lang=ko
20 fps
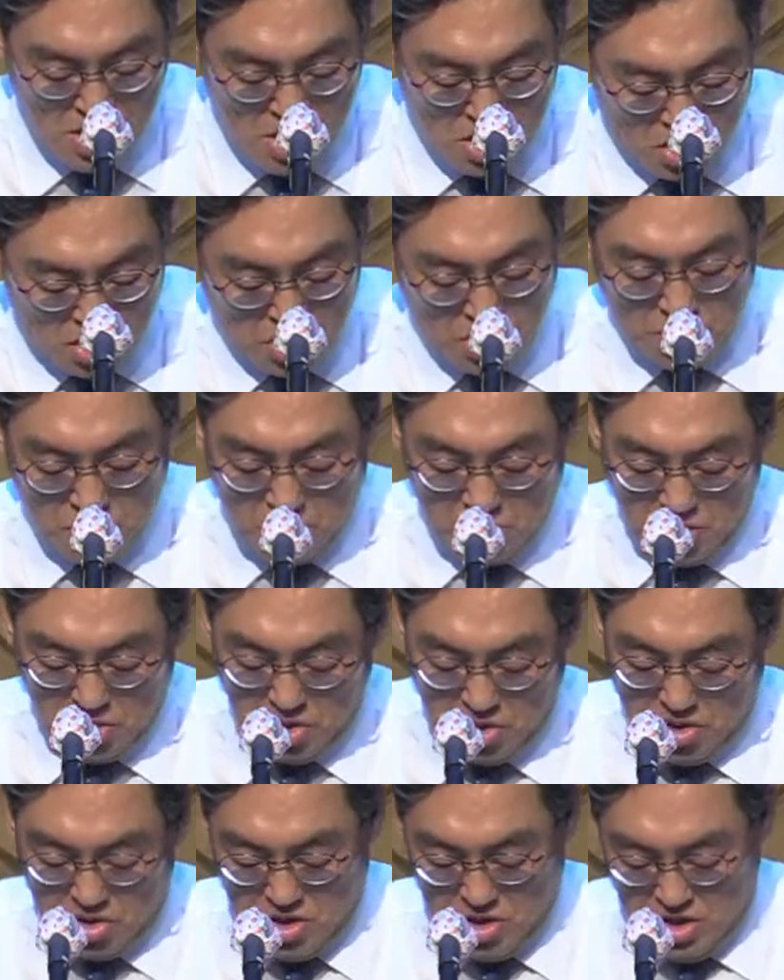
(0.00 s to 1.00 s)

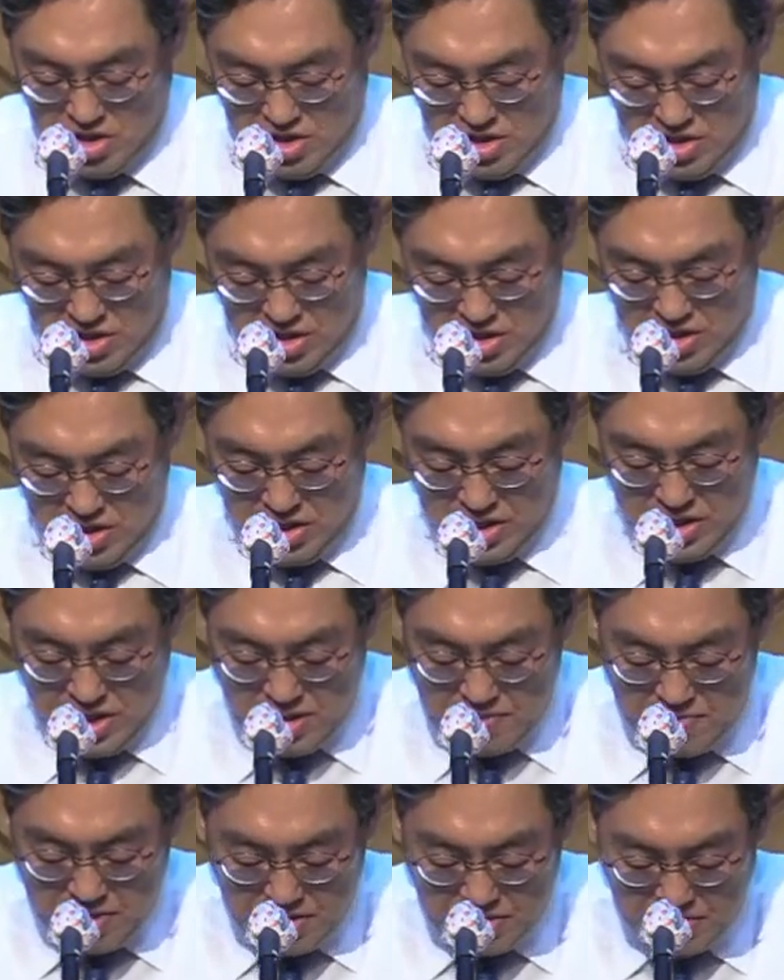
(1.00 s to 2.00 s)
그리고 이
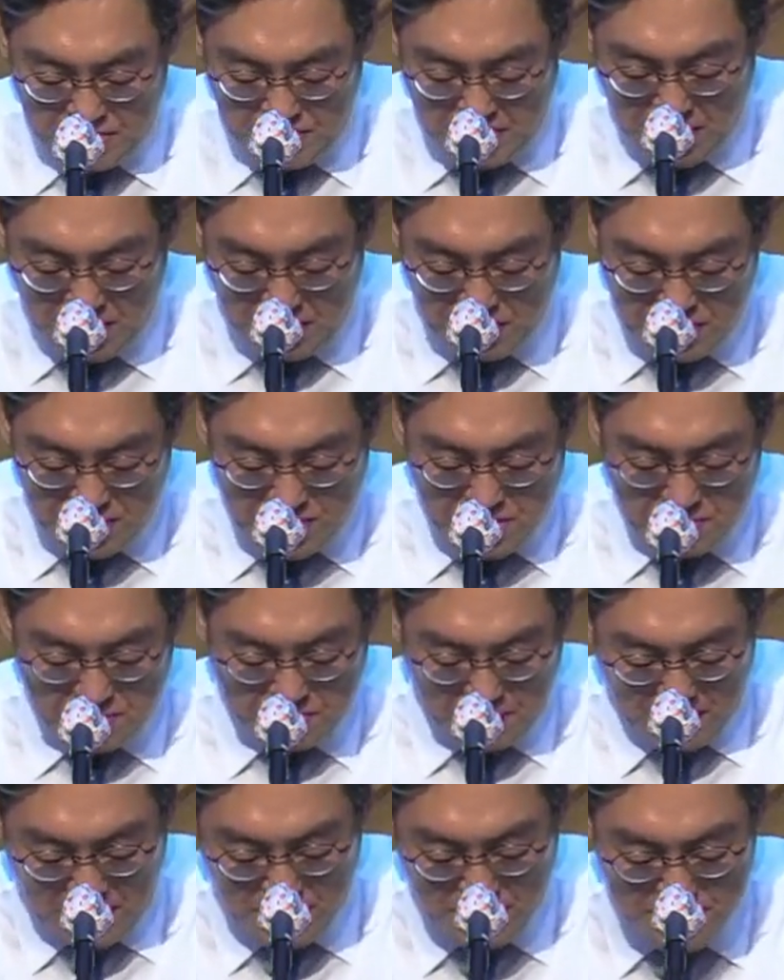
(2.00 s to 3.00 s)
이다말은 레위
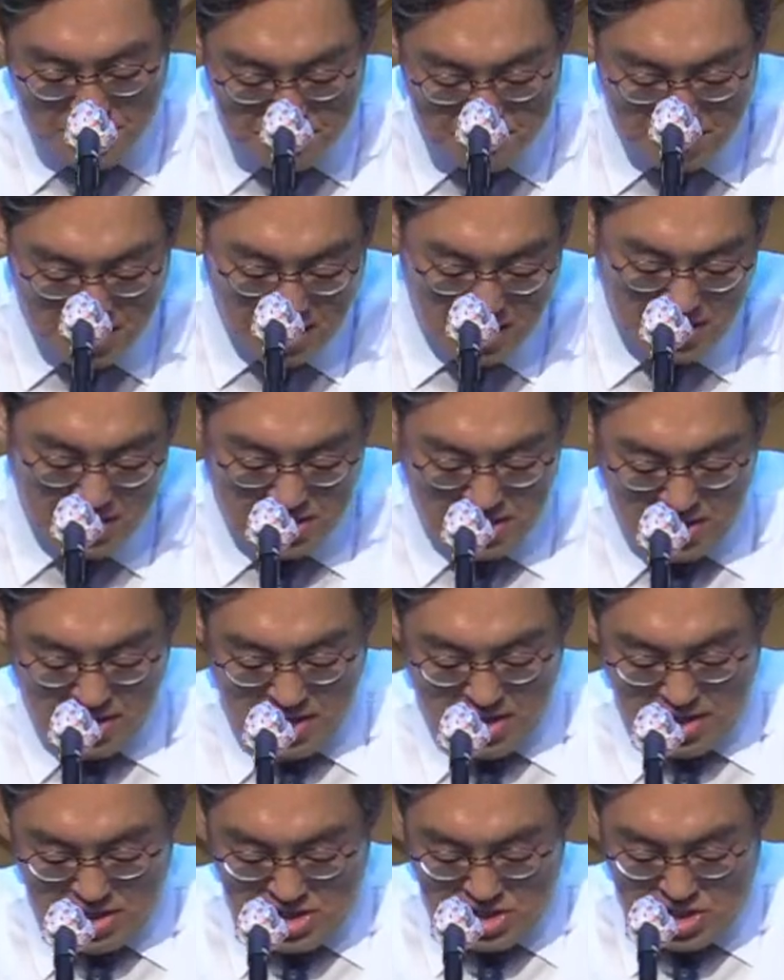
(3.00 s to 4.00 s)
지파지만
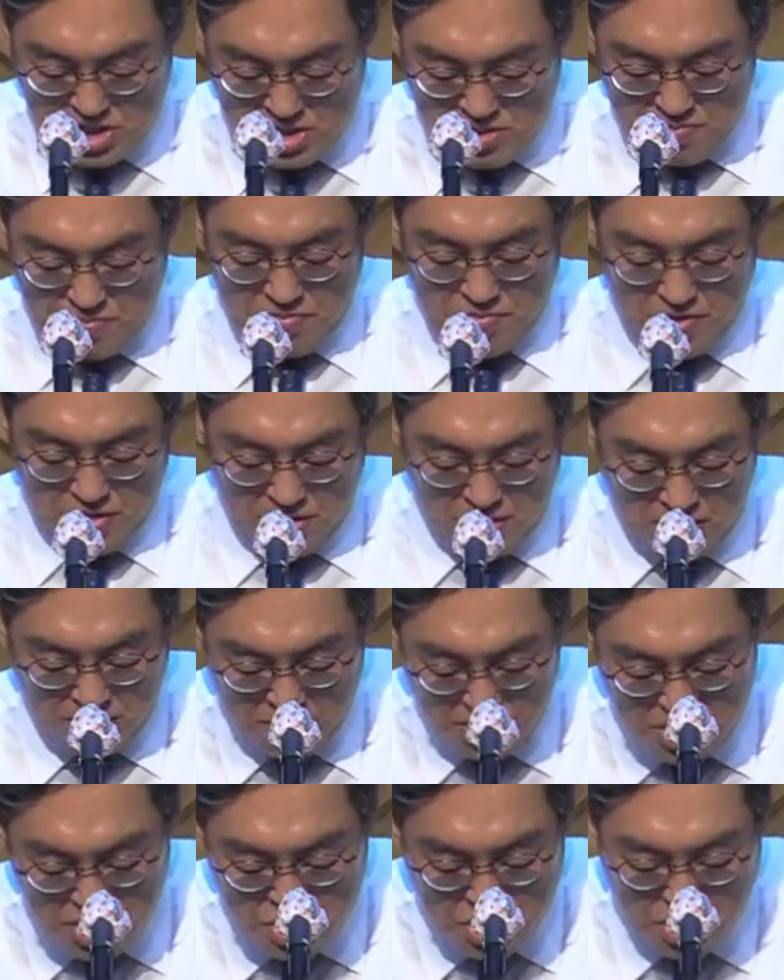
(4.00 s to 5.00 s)
20 어,
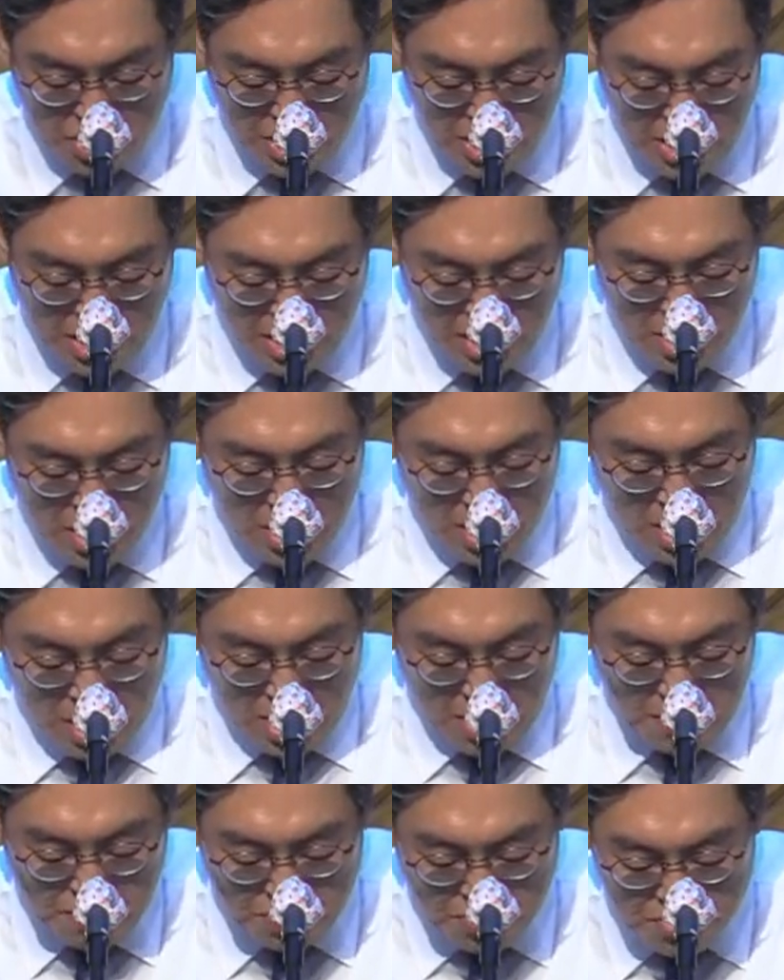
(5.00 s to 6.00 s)
절에
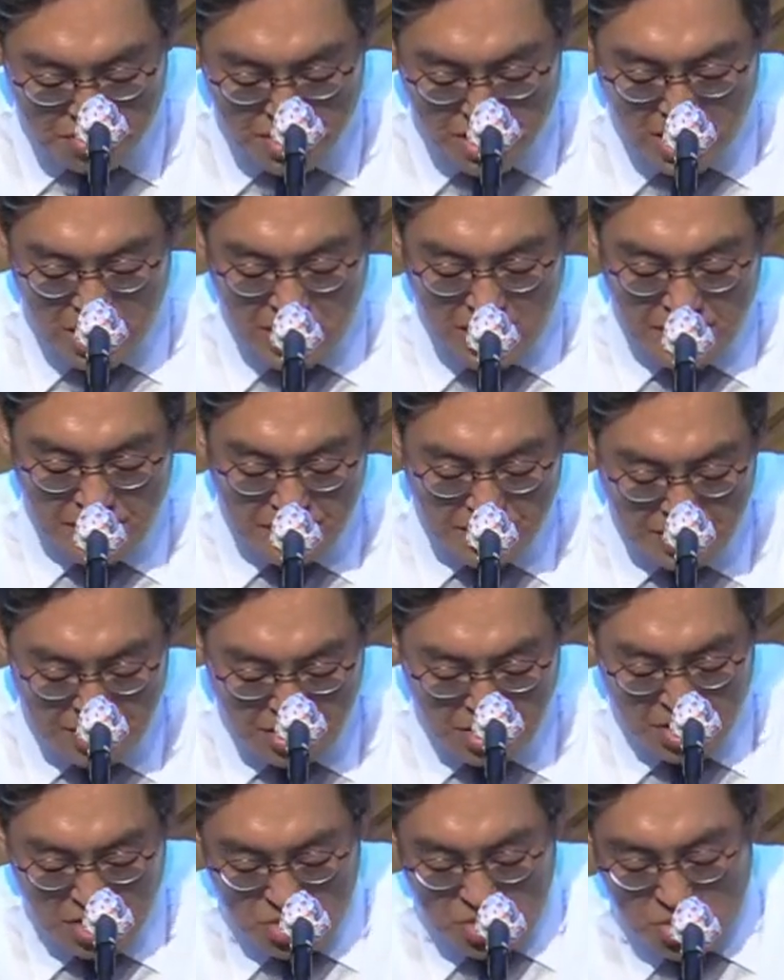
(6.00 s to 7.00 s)
부살렐은
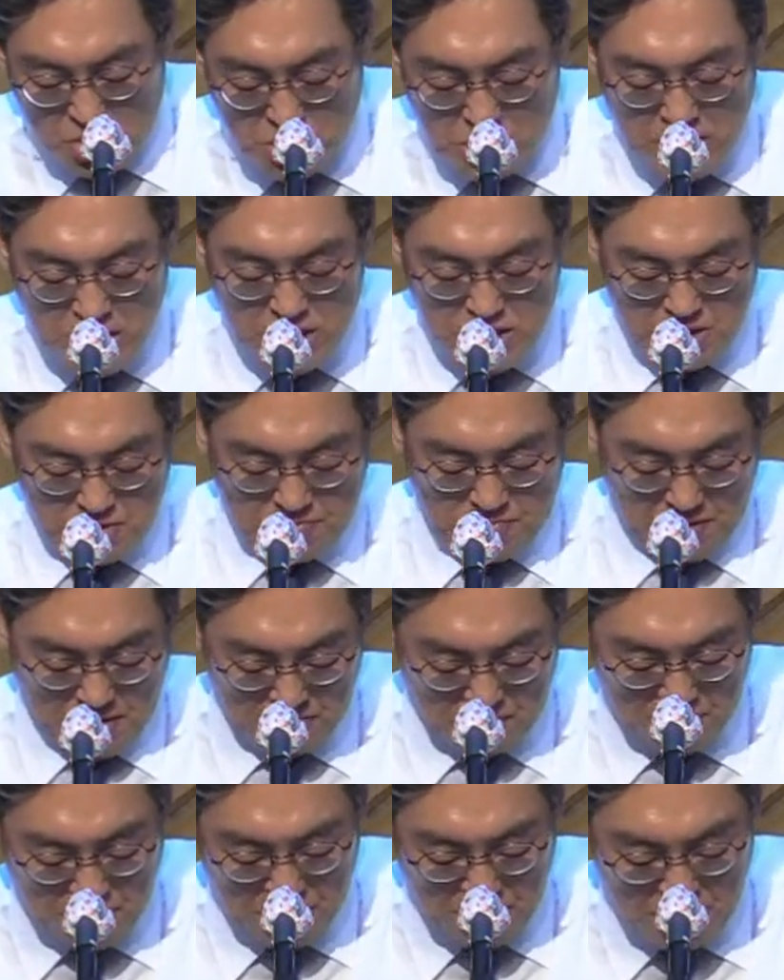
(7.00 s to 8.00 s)
유다
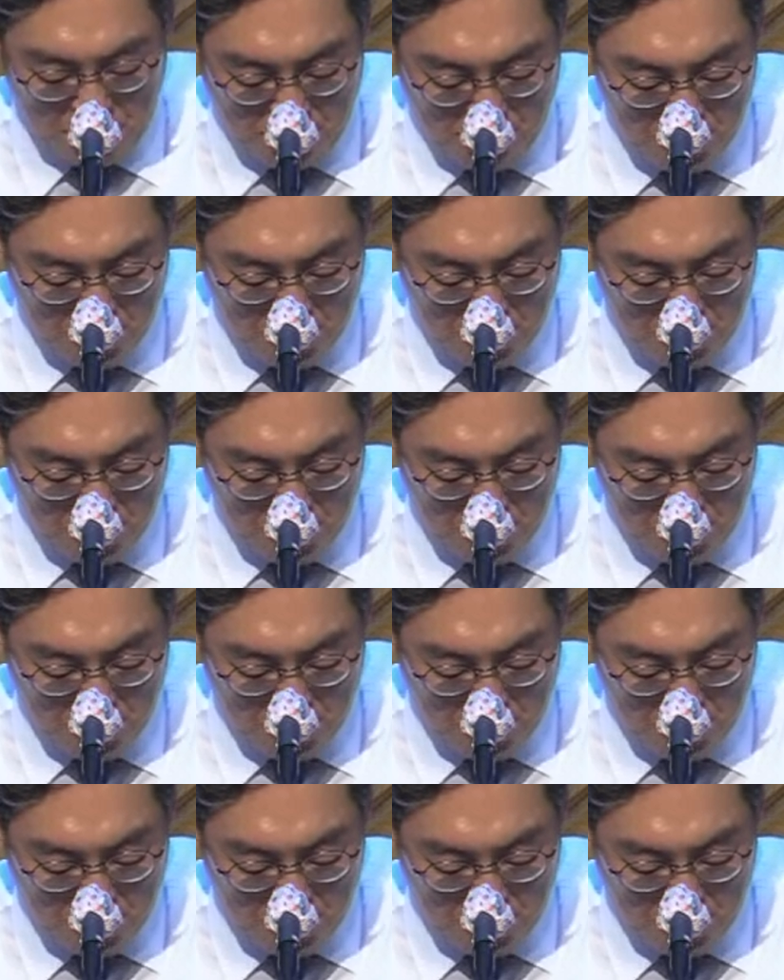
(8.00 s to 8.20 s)
지파고요.